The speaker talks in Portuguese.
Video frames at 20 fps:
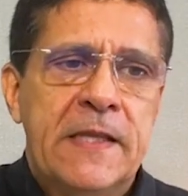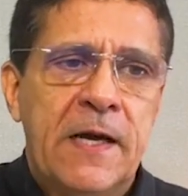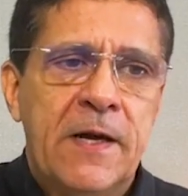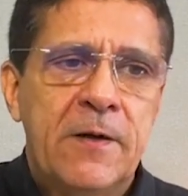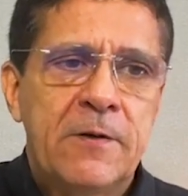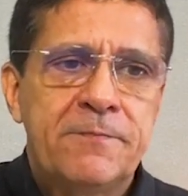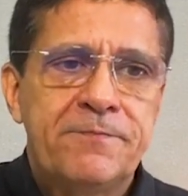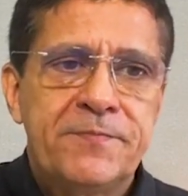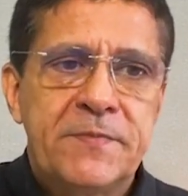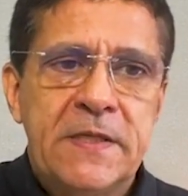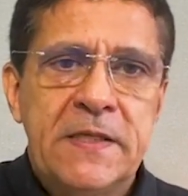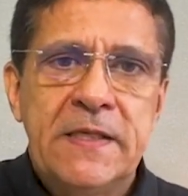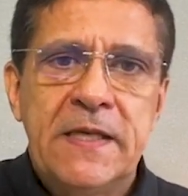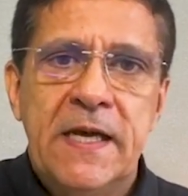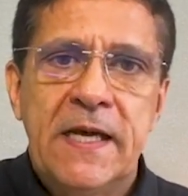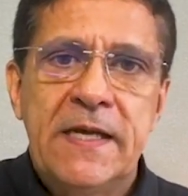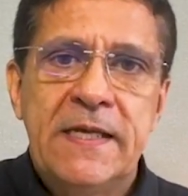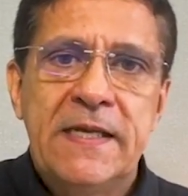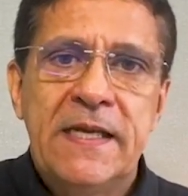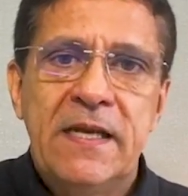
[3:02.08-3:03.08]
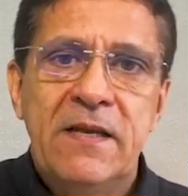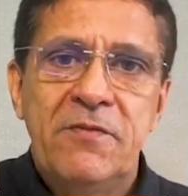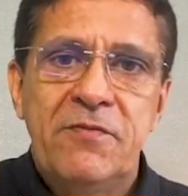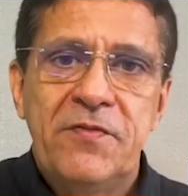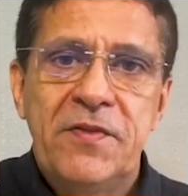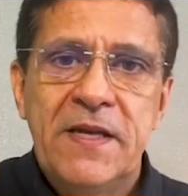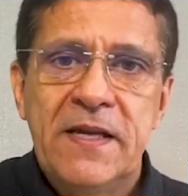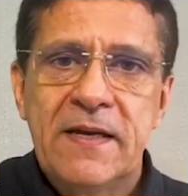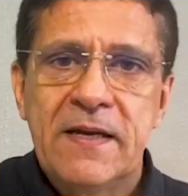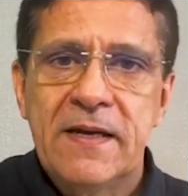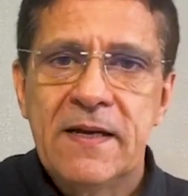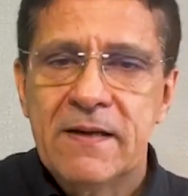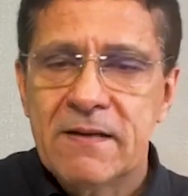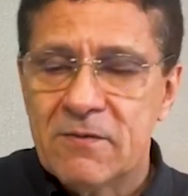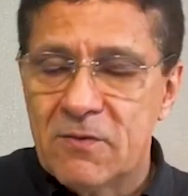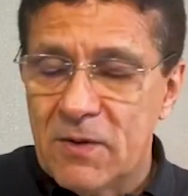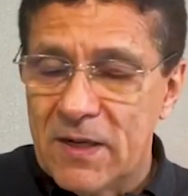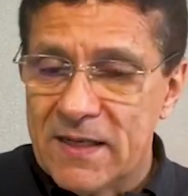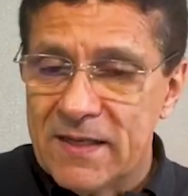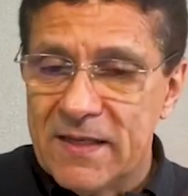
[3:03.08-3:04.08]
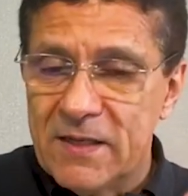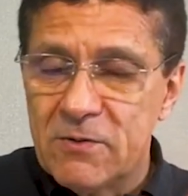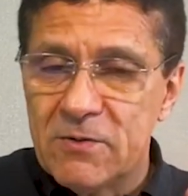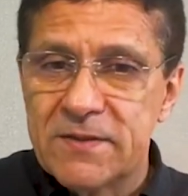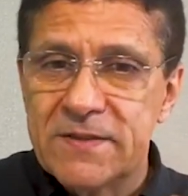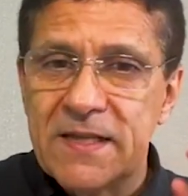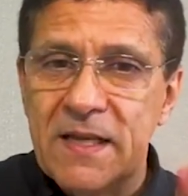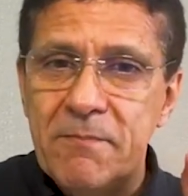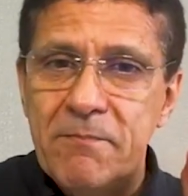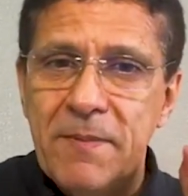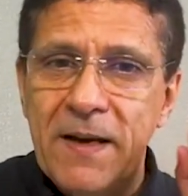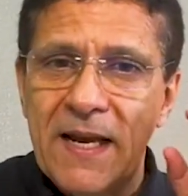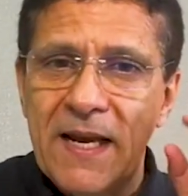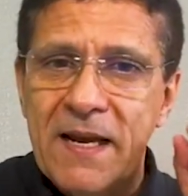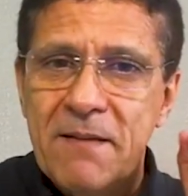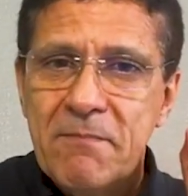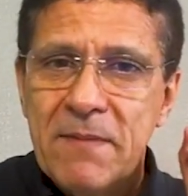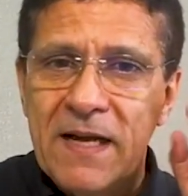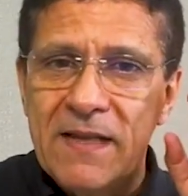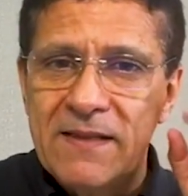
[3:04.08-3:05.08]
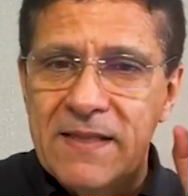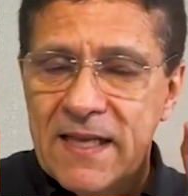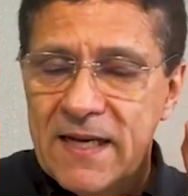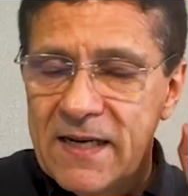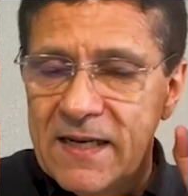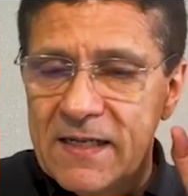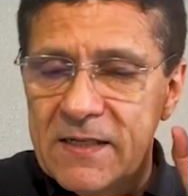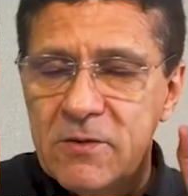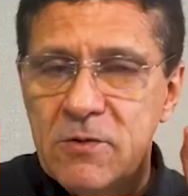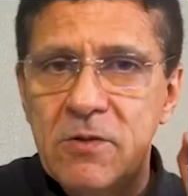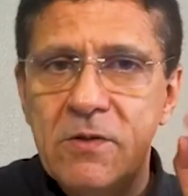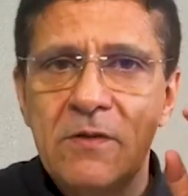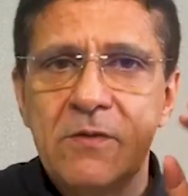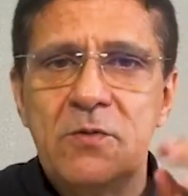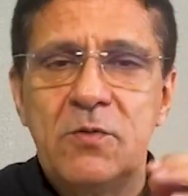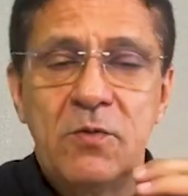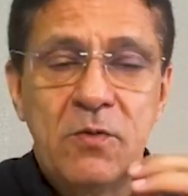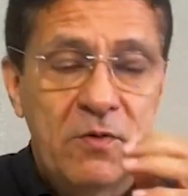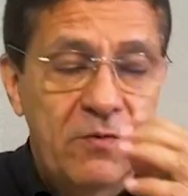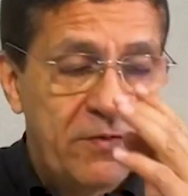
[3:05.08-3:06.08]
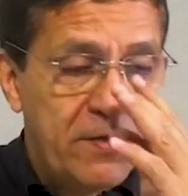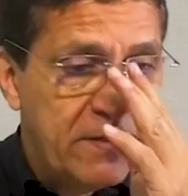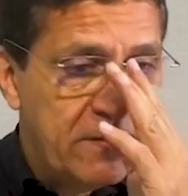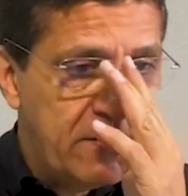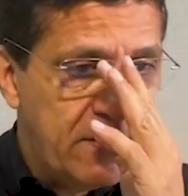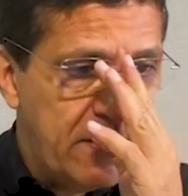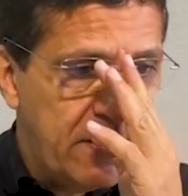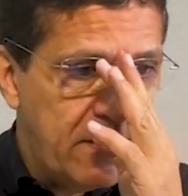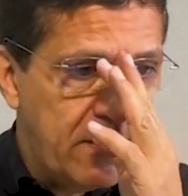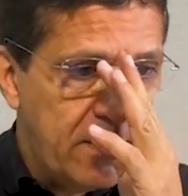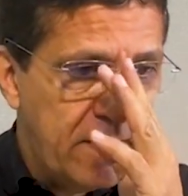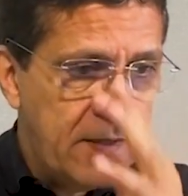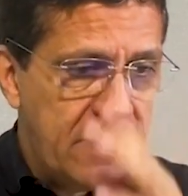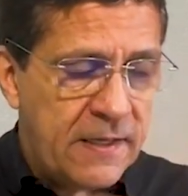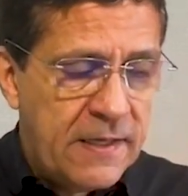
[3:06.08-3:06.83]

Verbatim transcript: e tal, e aí ele fica com aquilo sem parar, martelando no ouvido dele.